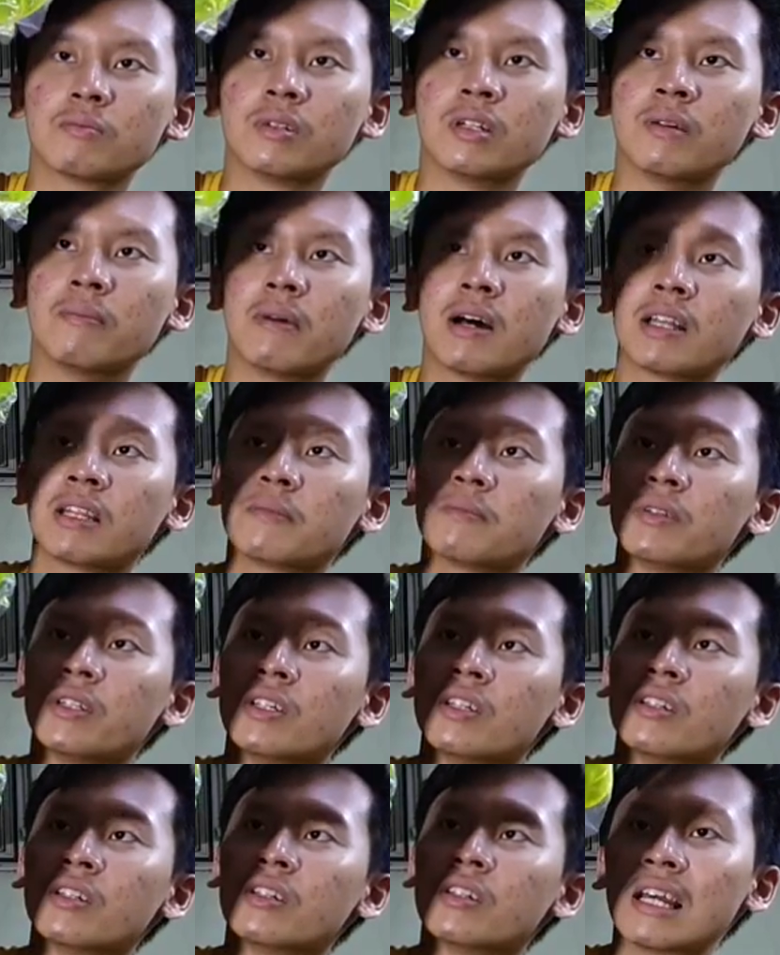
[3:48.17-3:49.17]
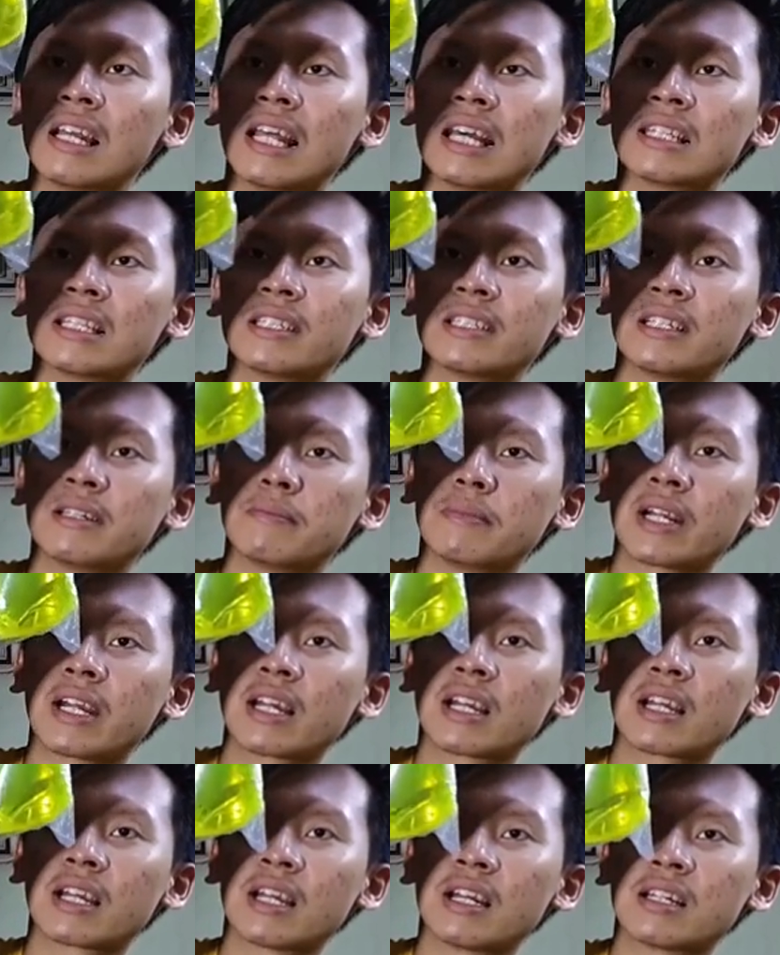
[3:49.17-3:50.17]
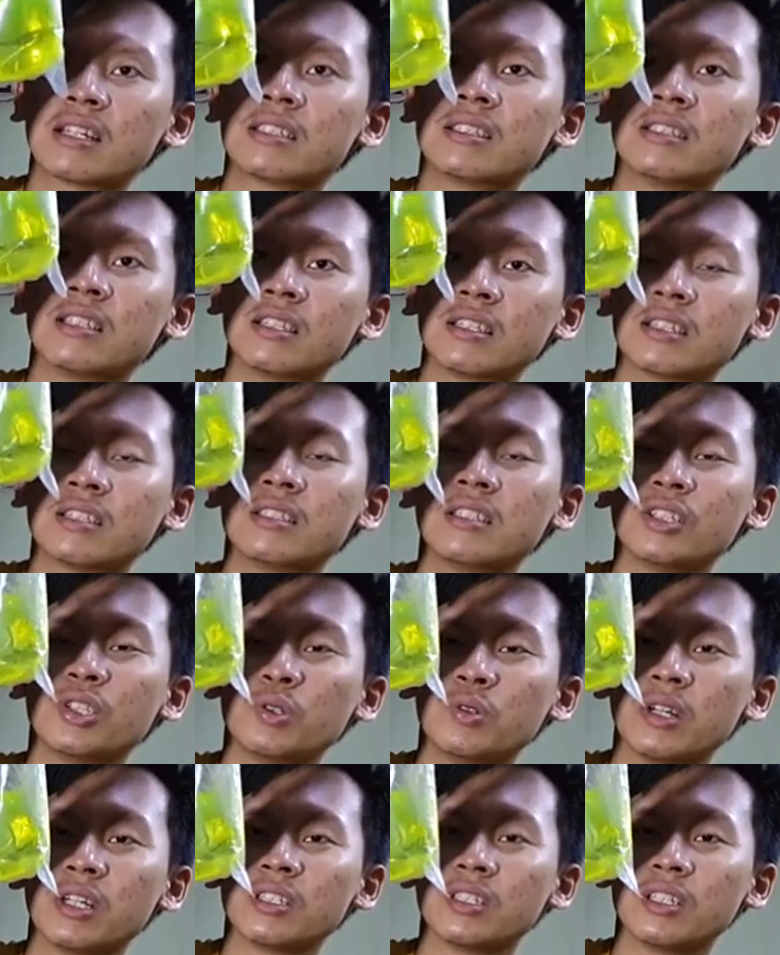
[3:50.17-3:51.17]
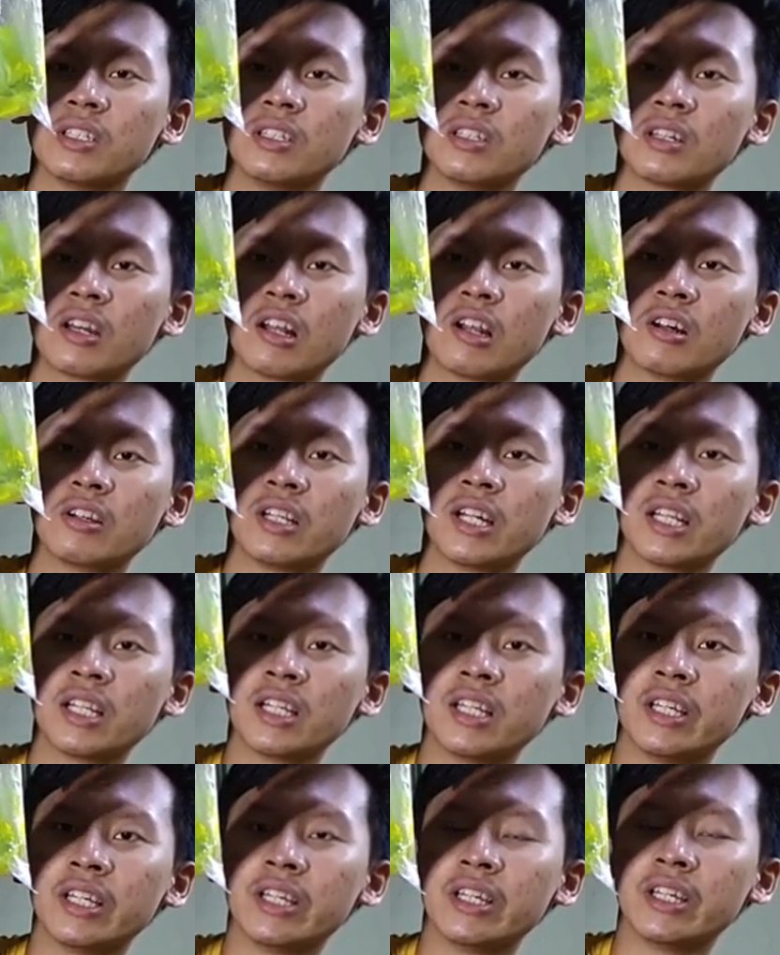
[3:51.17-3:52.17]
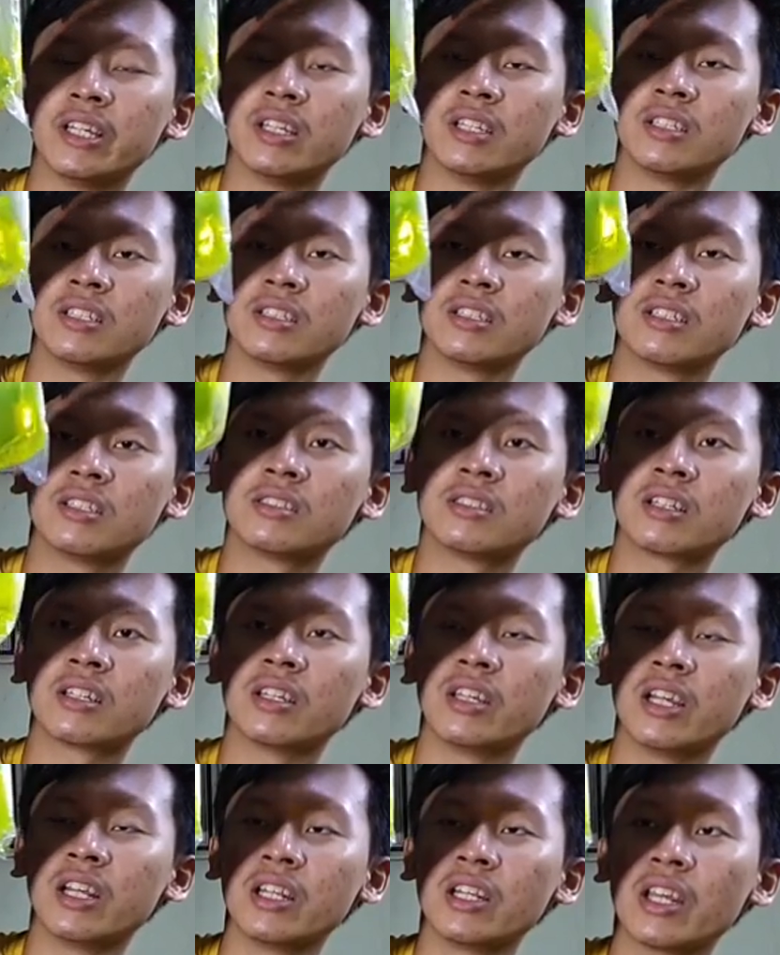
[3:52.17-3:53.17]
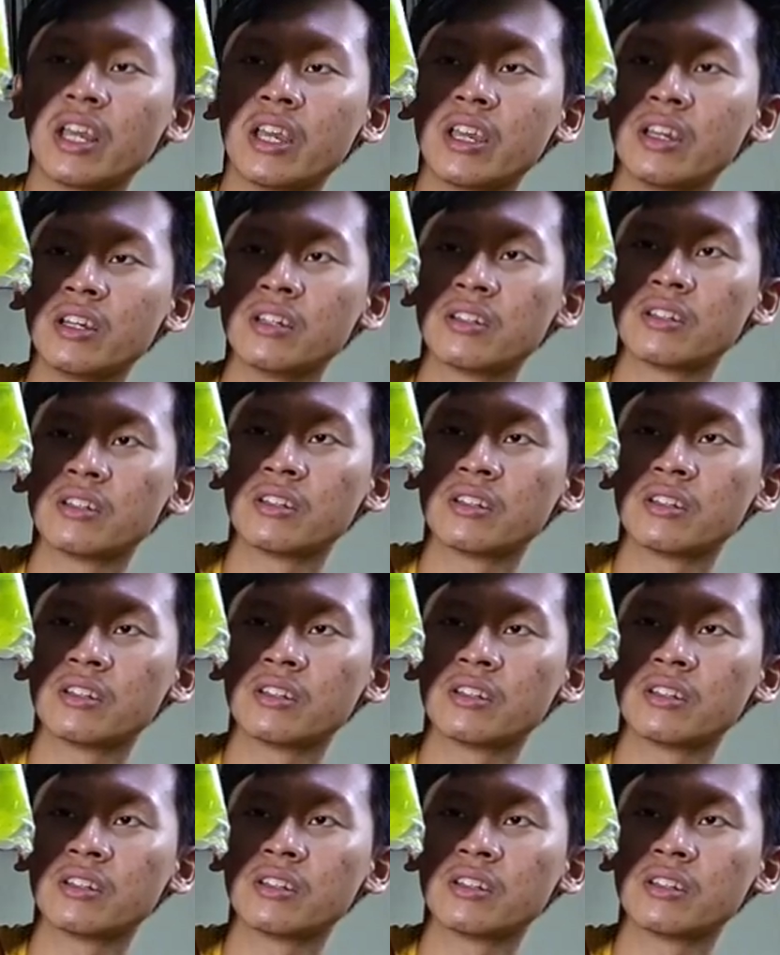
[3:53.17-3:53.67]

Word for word: Boh, mantep nih. Kelihatannya mereka gesit-gesit juga sih. Kalau dari segi ini ya, ya.